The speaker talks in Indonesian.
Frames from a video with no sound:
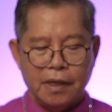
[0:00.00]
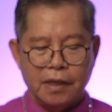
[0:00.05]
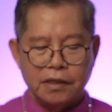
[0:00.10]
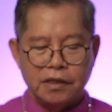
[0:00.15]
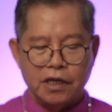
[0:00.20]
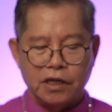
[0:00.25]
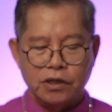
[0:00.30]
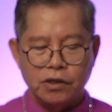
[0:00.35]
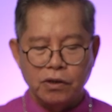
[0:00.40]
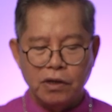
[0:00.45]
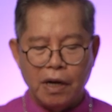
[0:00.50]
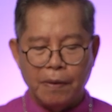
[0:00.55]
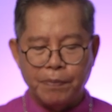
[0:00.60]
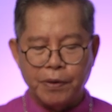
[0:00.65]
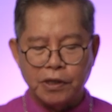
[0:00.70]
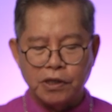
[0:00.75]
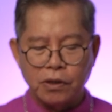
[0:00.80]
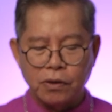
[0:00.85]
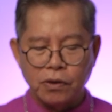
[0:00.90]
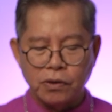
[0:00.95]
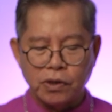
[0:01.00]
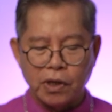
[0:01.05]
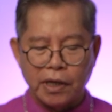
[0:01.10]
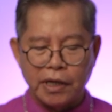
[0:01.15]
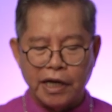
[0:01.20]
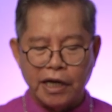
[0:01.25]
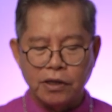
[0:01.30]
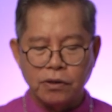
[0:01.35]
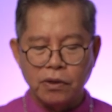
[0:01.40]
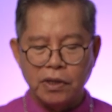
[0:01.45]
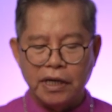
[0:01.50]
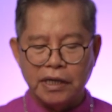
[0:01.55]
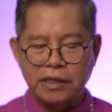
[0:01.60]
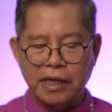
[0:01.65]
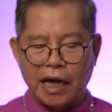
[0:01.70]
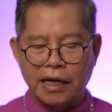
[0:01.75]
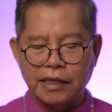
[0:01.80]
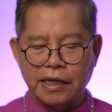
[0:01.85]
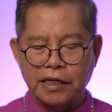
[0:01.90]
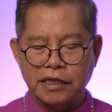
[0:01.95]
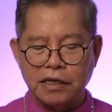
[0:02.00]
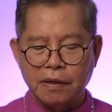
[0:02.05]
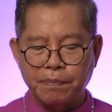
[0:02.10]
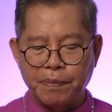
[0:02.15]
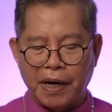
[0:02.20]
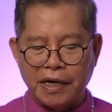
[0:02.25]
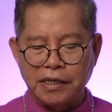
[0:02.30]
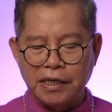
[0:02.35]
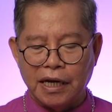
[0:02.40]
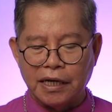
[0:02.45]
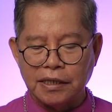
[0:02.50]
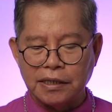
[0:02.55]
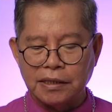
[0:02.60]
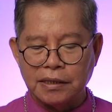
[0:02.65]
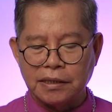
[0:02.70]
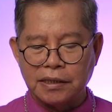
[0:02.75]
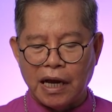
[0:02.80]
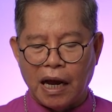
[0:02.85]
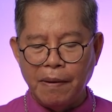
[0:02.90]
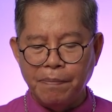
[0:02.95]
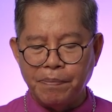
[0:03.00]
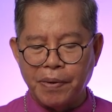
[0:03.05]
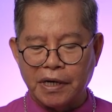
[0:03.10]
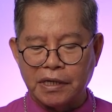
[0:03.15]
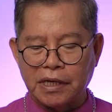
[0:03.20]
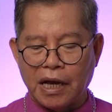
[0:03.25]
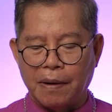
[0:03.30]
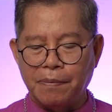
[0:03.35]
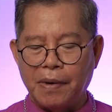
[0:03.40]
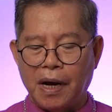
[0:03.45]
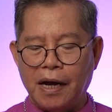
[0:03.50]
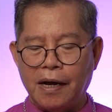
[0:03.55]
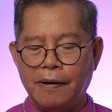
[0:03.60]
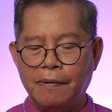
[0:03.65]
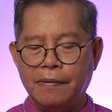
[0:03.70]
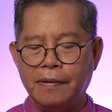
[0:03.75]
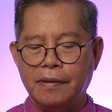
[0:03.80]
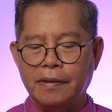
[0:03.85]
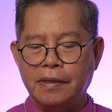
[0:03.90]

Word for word: Sesudah persekutuan itu ditata sepanjang tahap pertama,